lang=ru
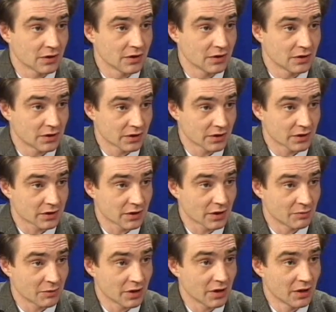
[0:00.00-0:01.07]
и те же
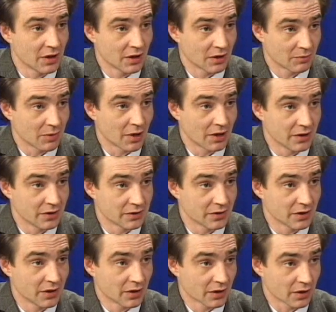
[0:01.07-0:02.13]
самые болезни,